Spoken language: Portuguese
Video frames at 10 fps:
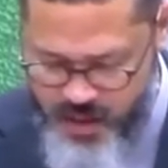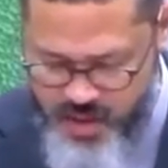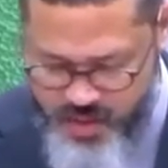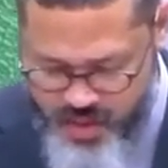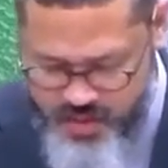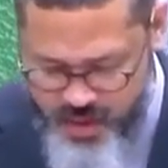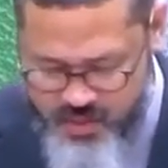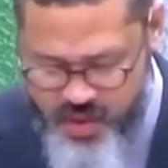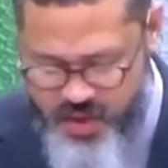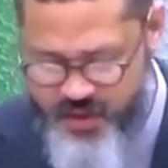Jesus
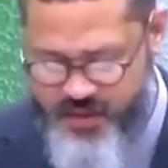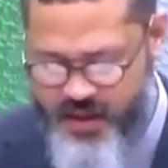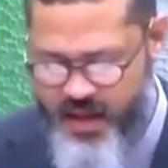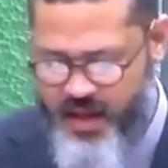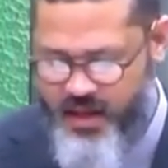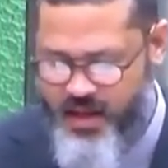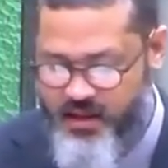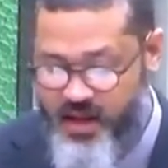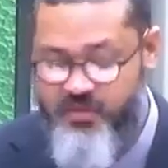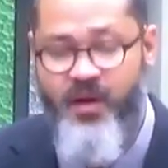mesmo disse
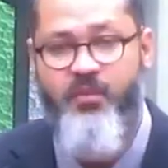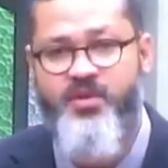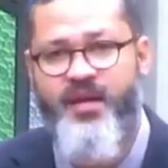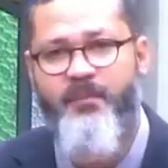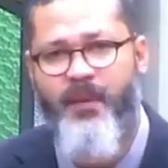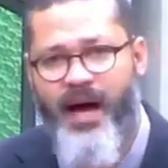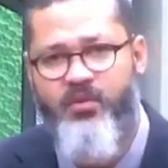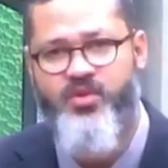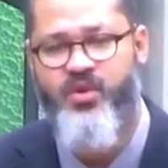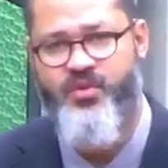que devemos
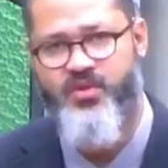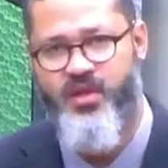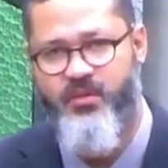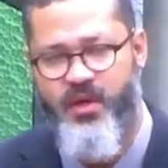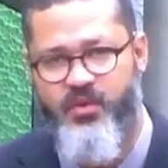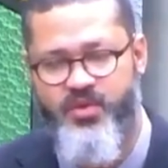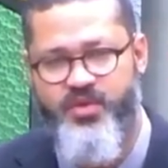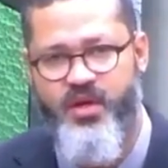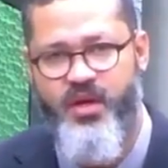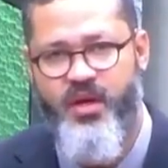amar os nossos
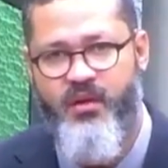inimigos.